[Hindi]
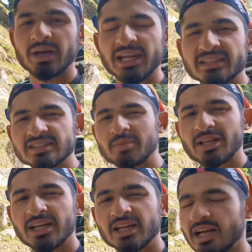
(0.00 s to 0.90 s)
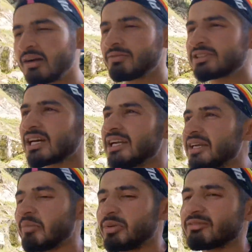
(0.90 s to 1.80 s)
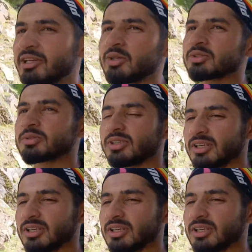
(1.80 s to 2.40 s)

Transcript: मैंने इससे पहले काफ़ी सारी कैंपिंग वीडियोस